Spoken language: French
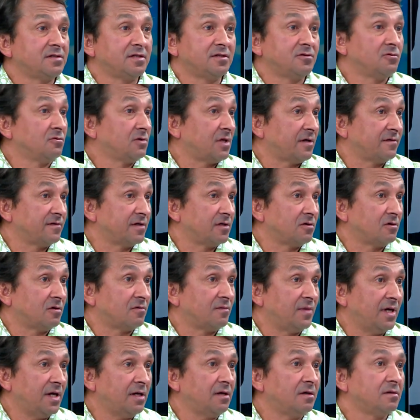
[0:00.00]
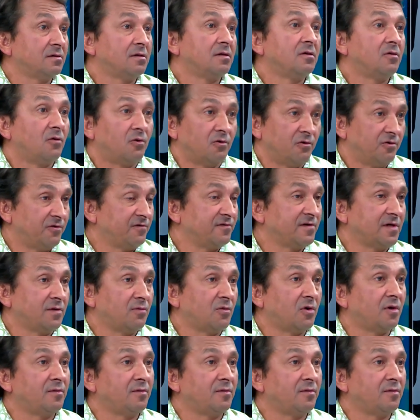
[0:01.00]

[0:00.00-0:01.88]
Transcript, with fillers: c'est tout à fait normal. On le fait